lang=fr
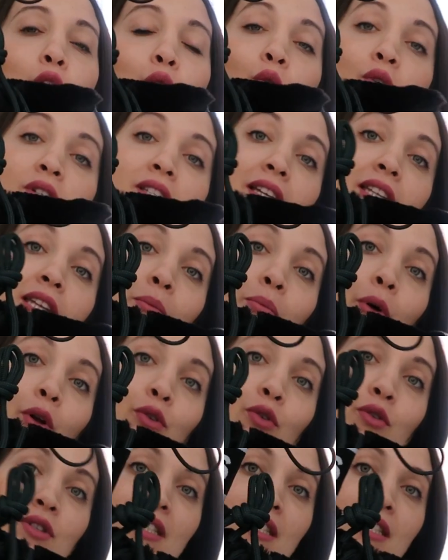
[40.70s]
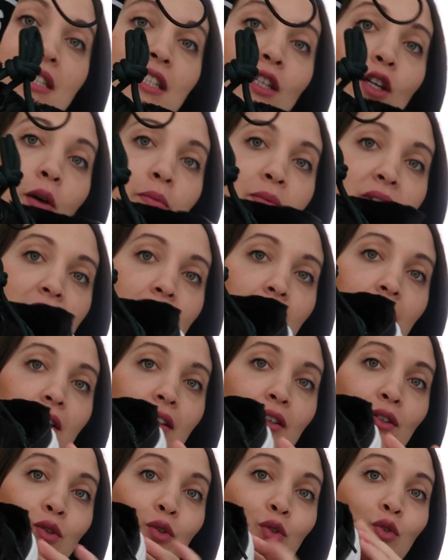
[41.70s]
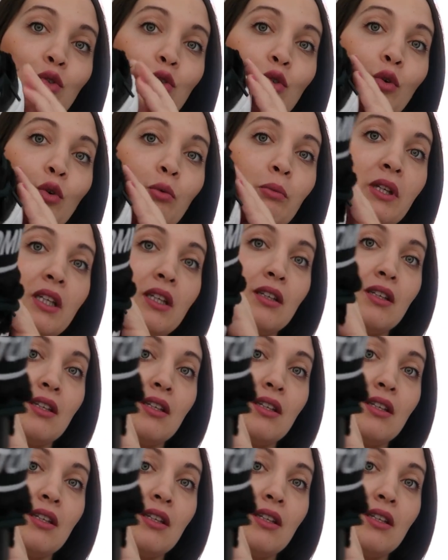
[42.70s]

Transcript: Donc c'est des bottes de ski comme ça, Tommy,